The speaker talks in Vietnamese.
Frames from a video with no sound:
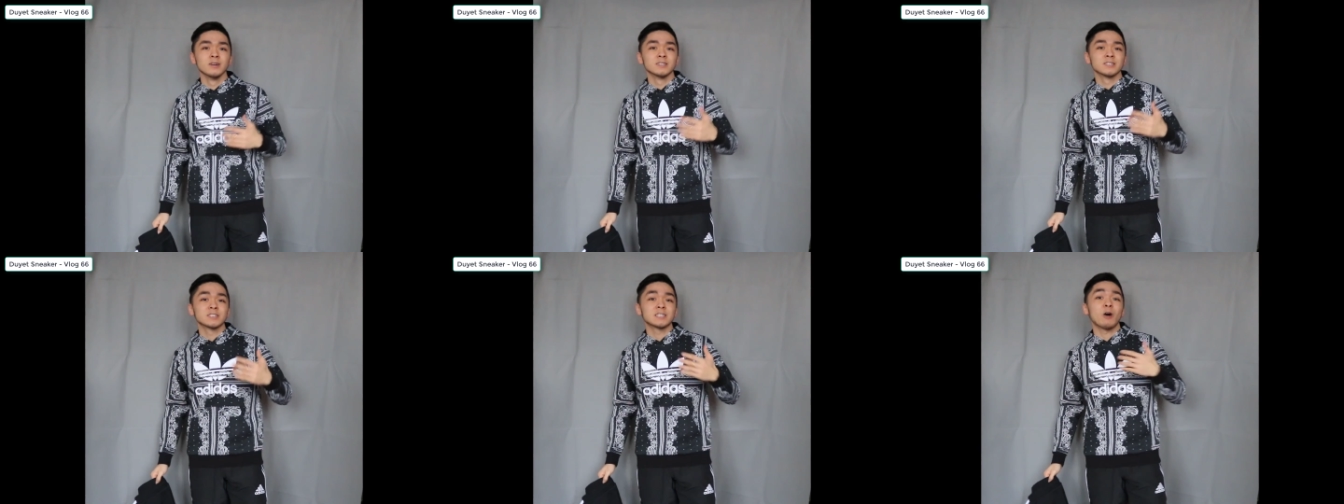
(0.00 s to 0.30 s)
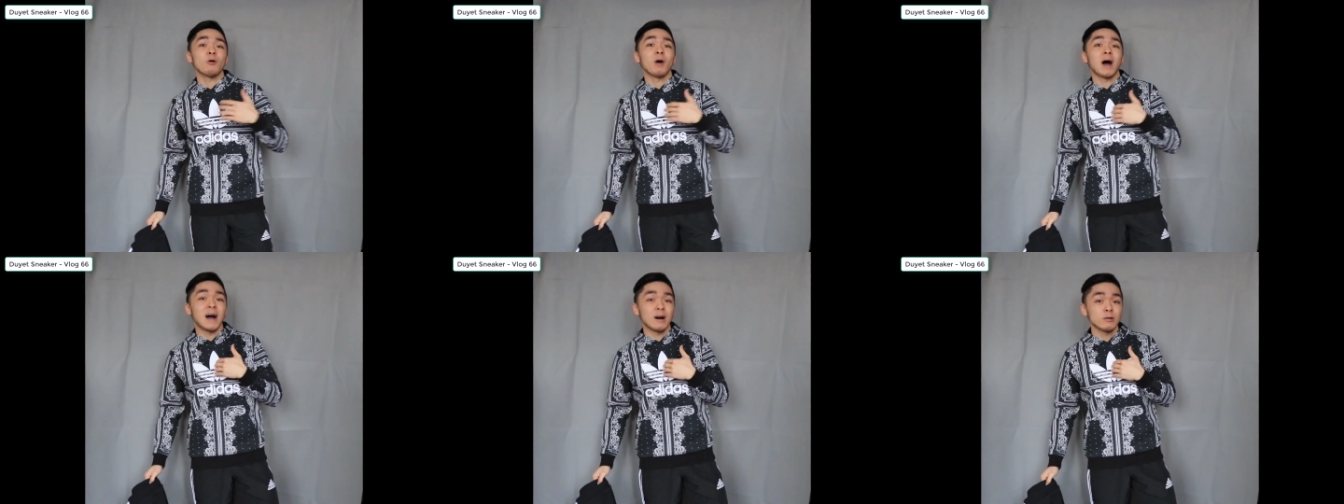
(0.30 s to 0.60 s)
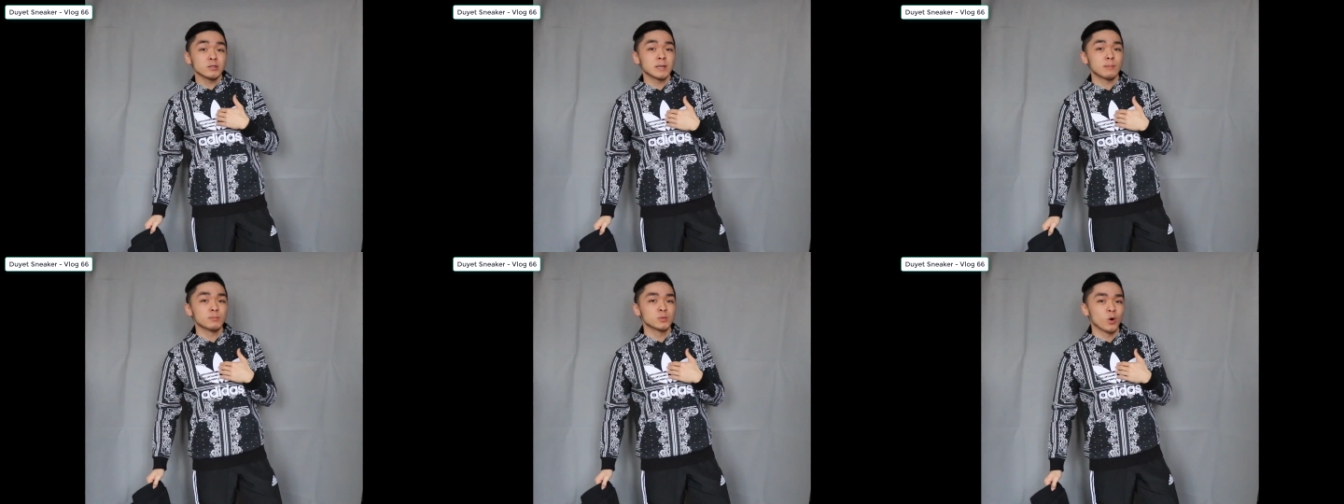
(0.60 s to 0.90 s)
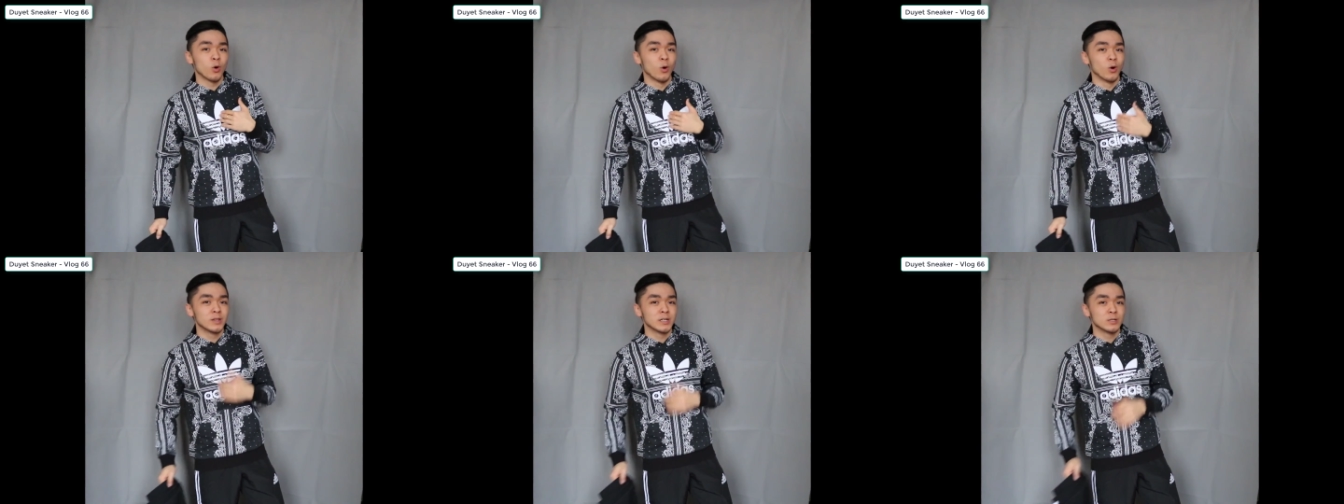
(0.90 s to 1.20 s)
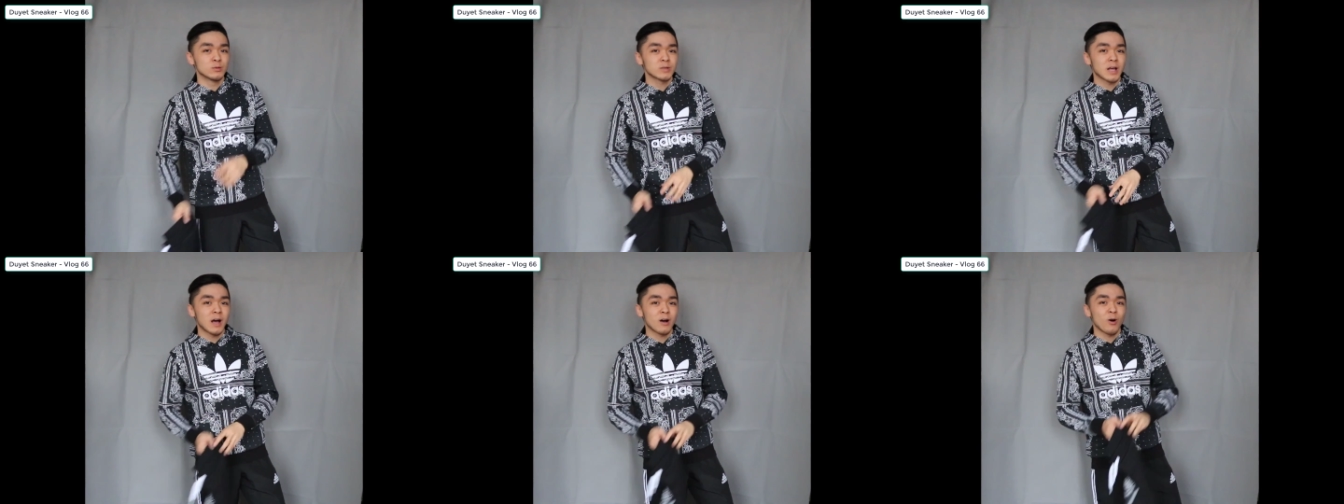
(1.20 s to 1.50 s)
sau áo xăm trổ thì
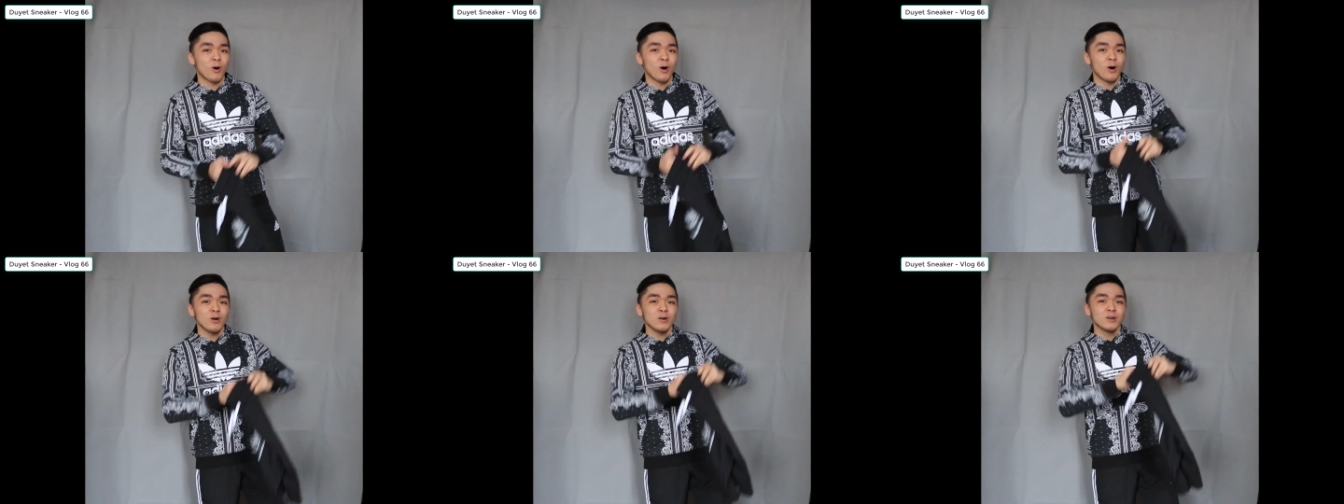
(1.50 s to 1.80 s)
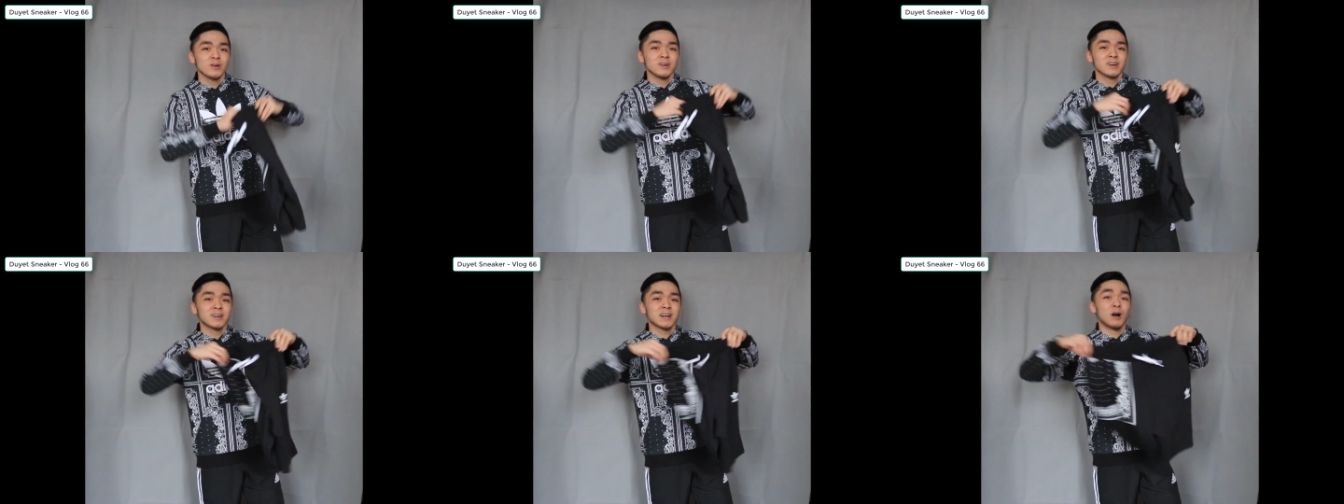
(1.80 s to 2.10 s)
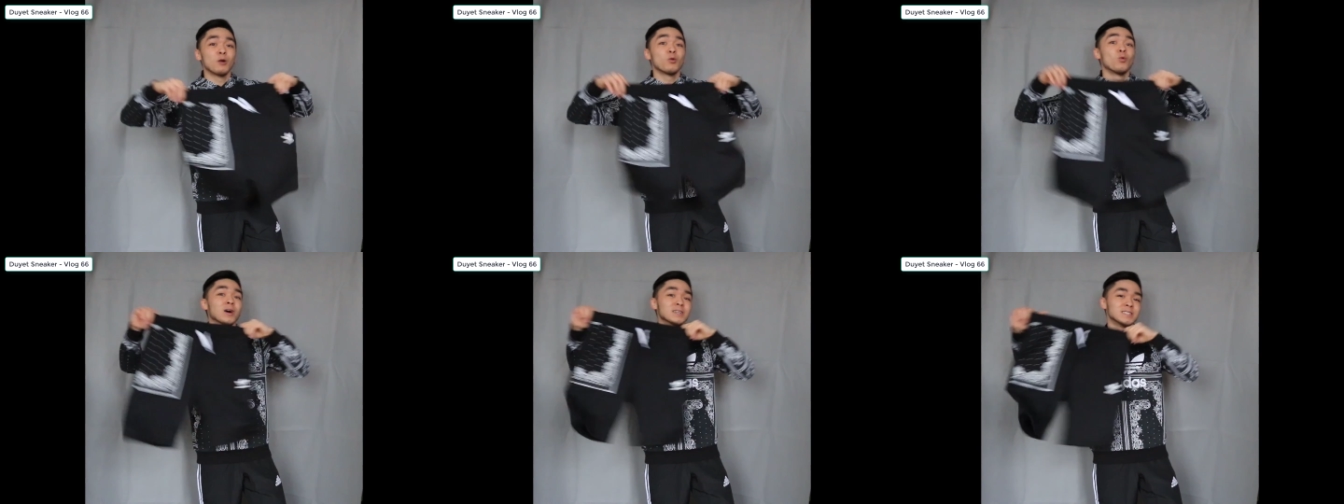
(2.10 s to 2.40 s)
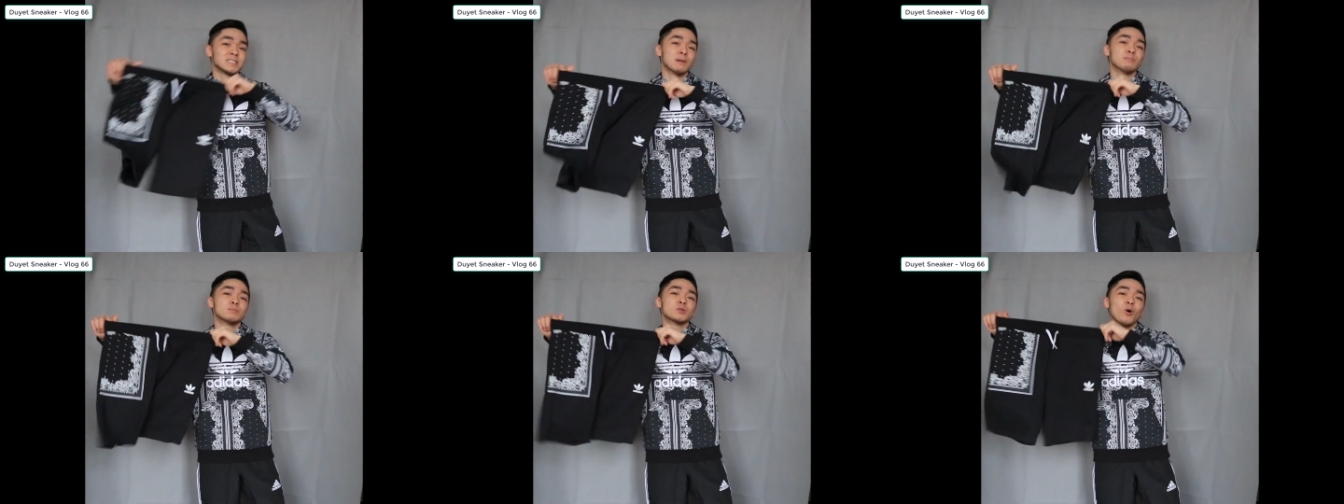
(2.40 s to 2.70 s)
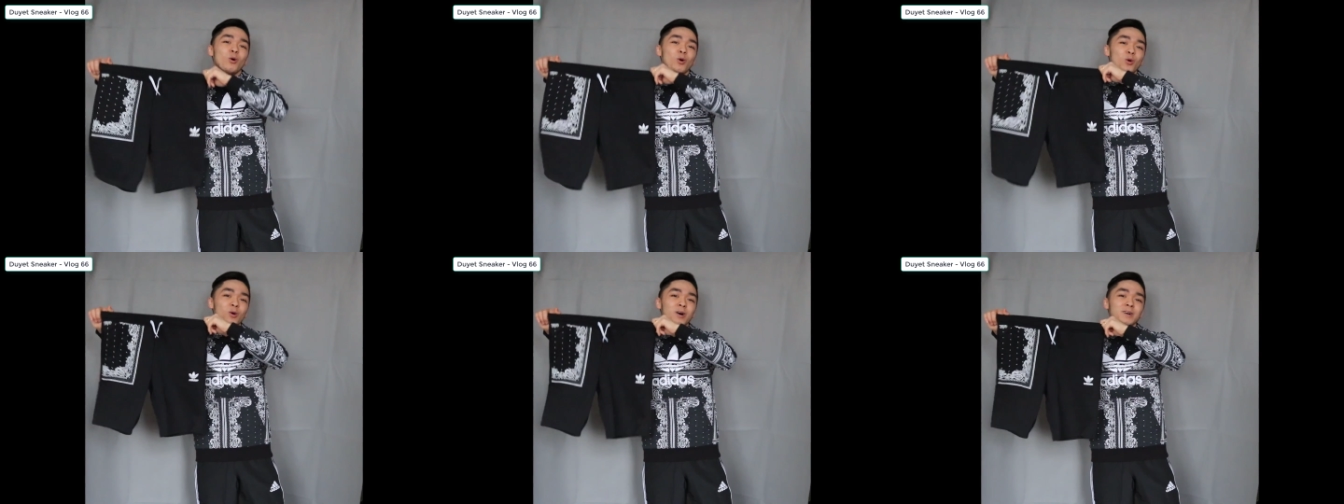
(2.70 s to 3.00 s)
chúng ta có cả quần xăm
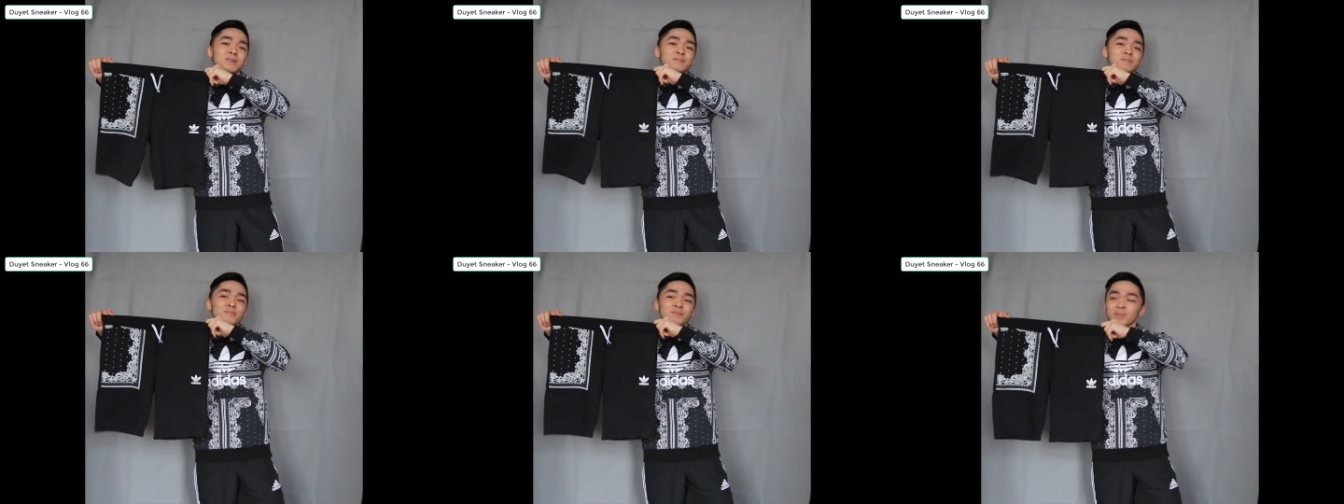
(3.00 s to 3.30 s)
trổ luôn